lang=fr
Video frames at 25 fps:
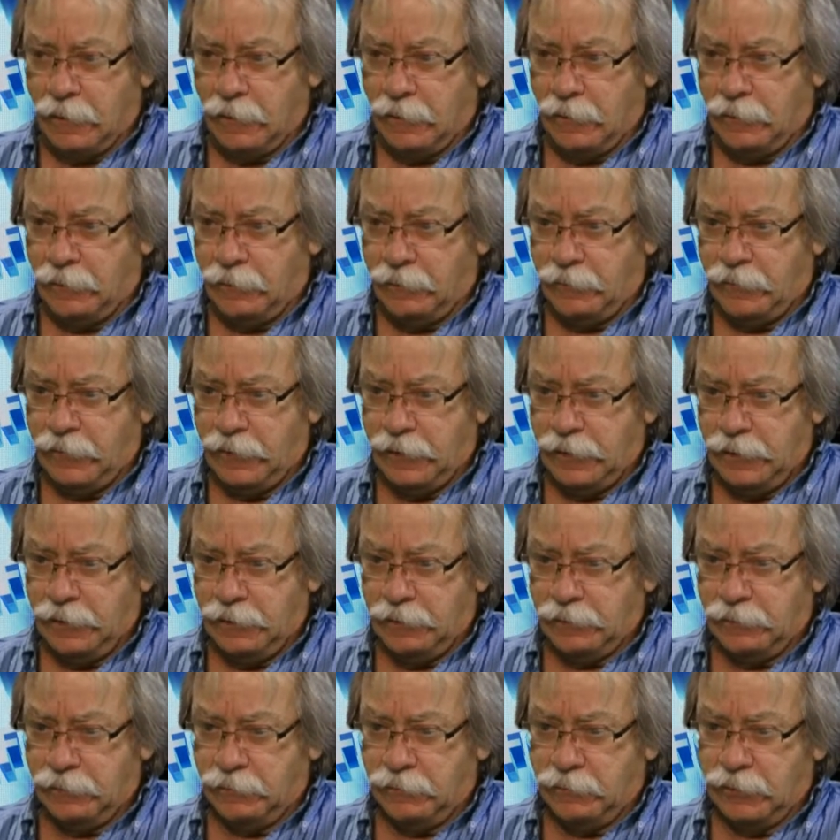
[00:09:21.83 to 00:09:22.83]
on
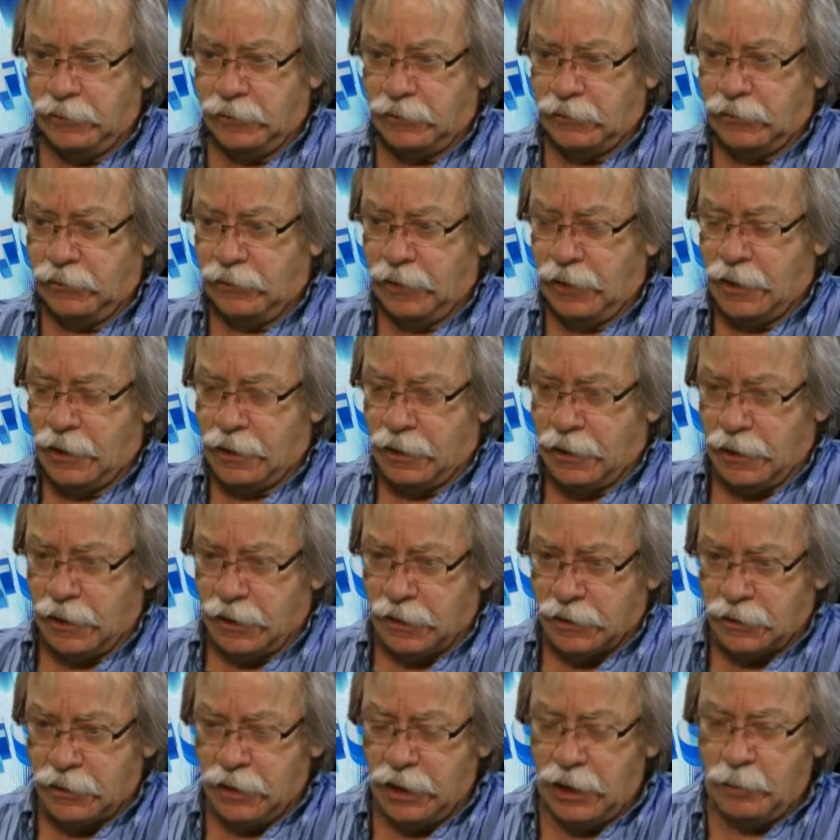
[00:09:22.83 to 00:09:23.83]
fait, on fait ça
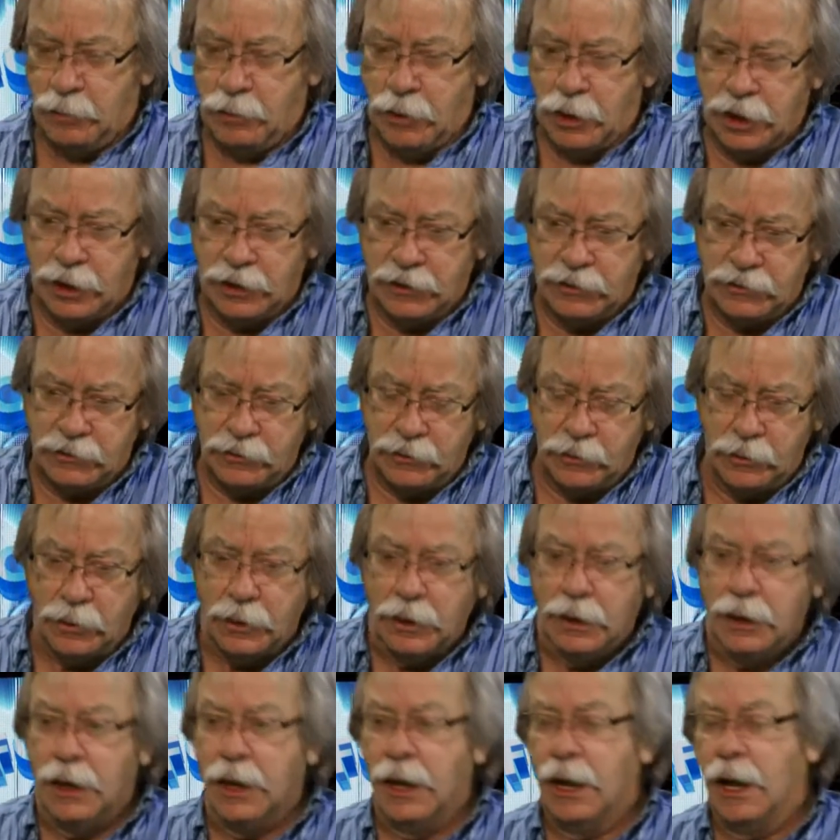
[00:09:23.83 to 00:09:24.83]
en,
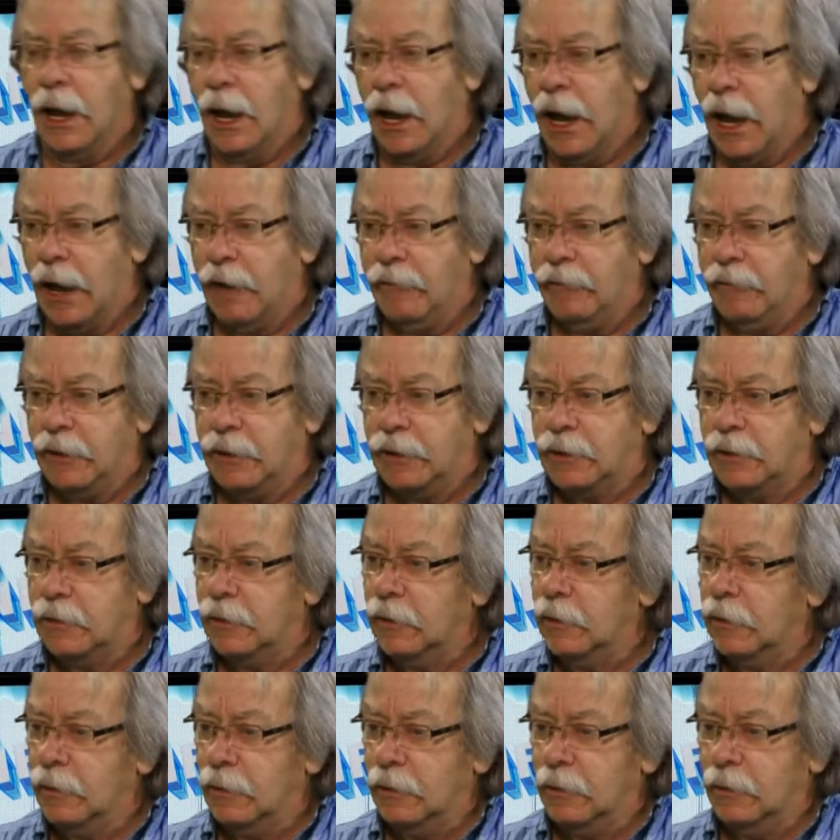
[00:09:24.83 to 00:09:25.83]
collaboration avec
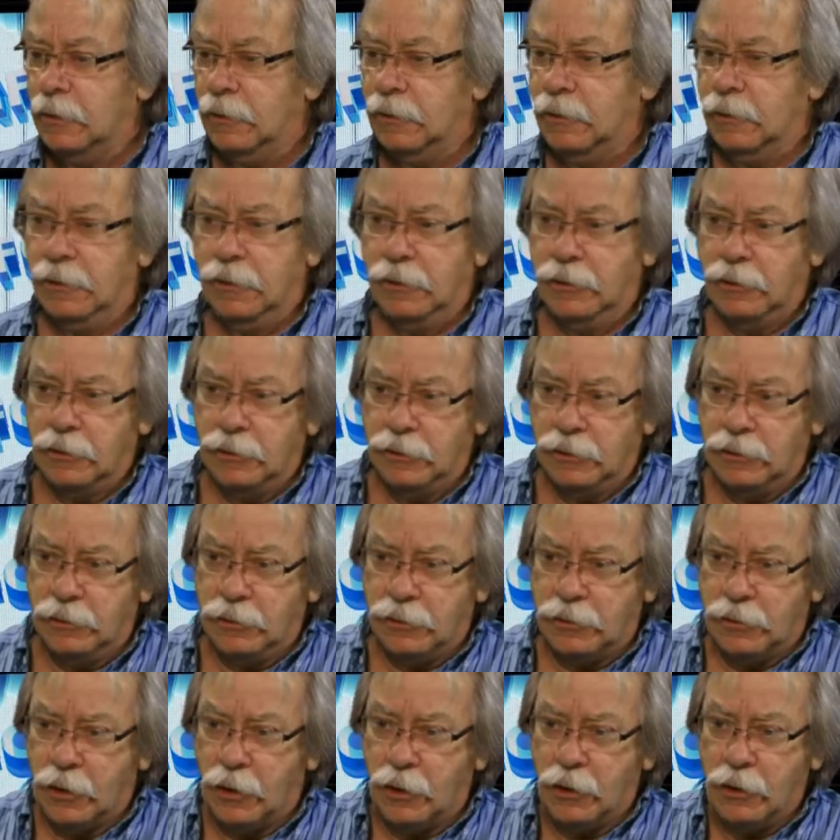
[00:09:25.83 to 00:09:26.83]

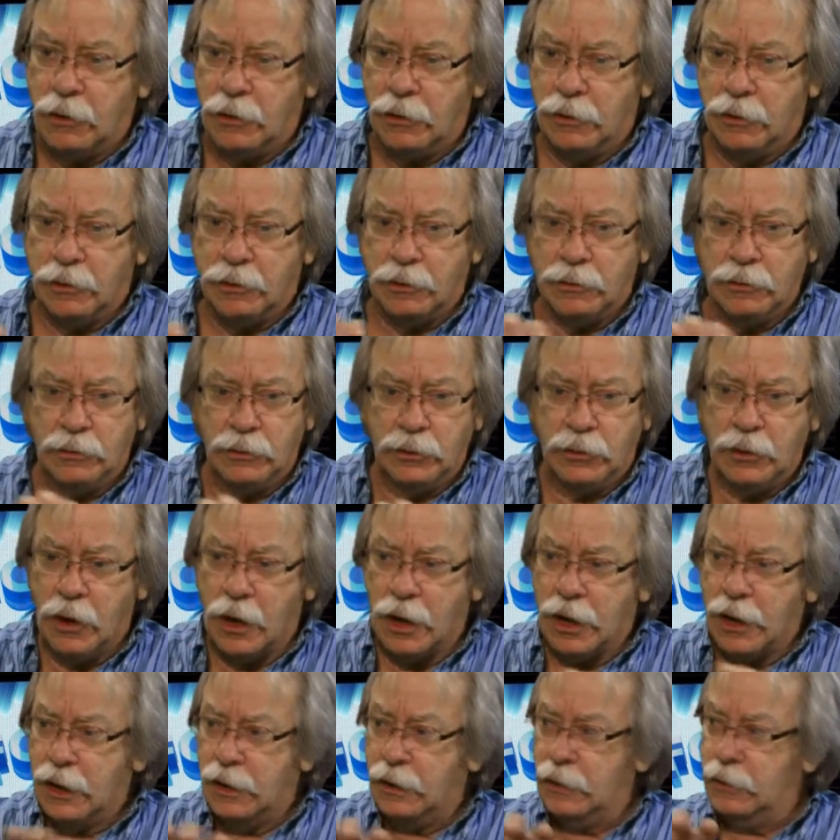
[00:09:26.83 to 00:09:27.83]
un chœur ou une
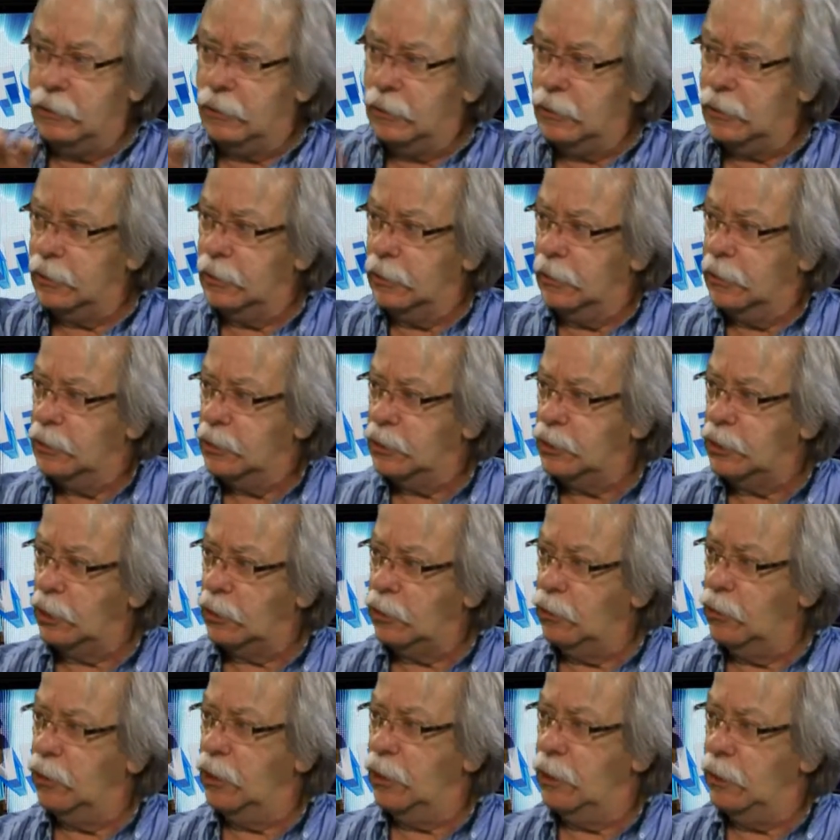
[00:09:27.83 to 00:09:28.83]
chorale de
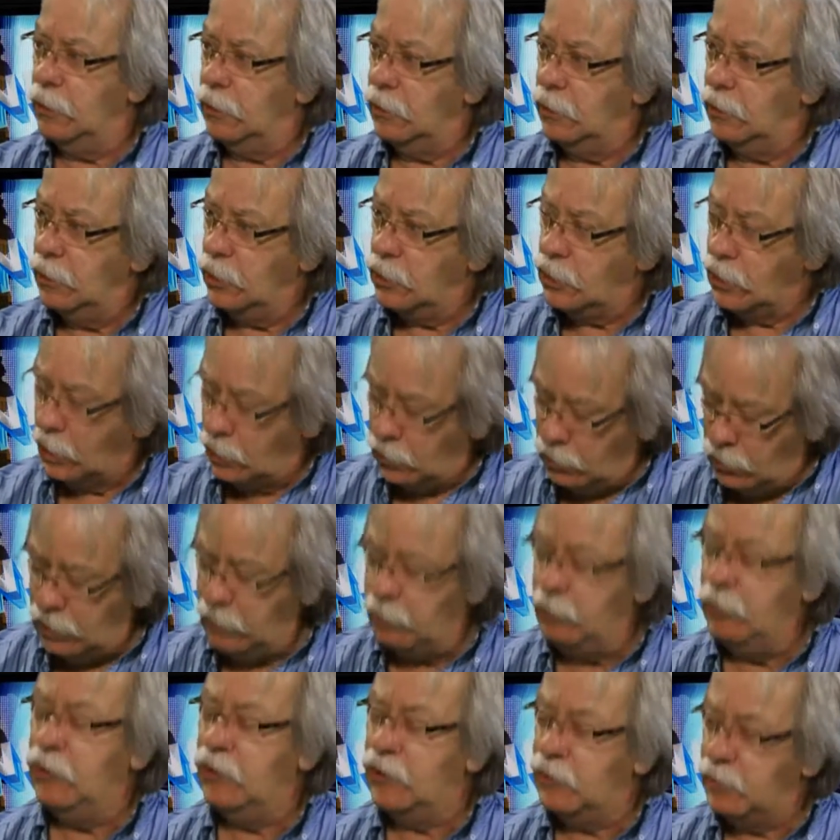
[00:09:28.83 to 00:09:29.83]
chacune, des,
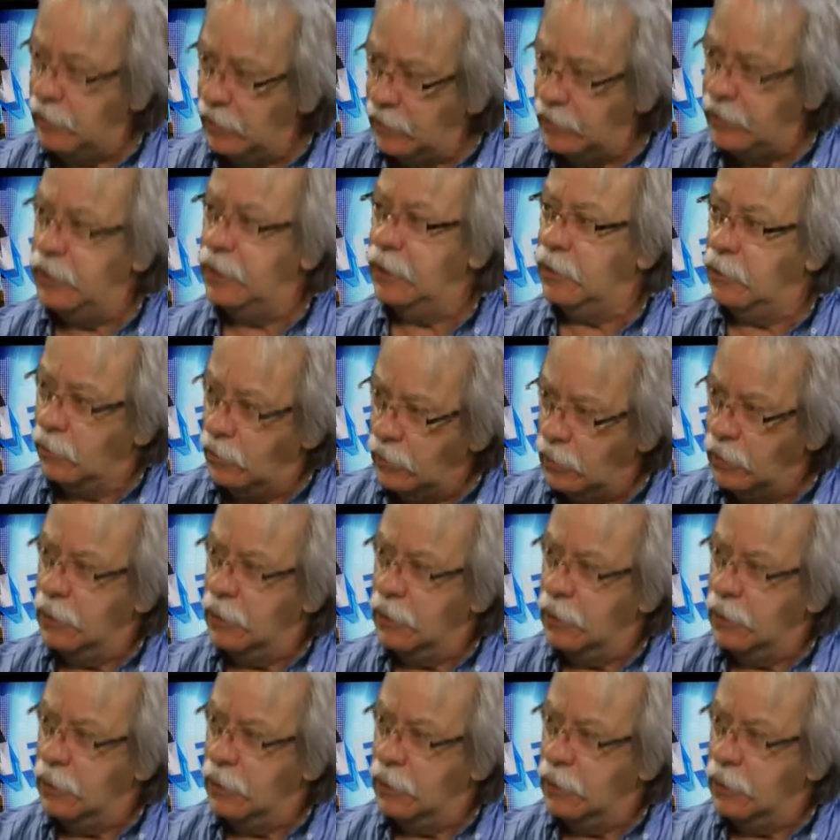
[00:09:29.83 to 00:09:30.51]
de municipalités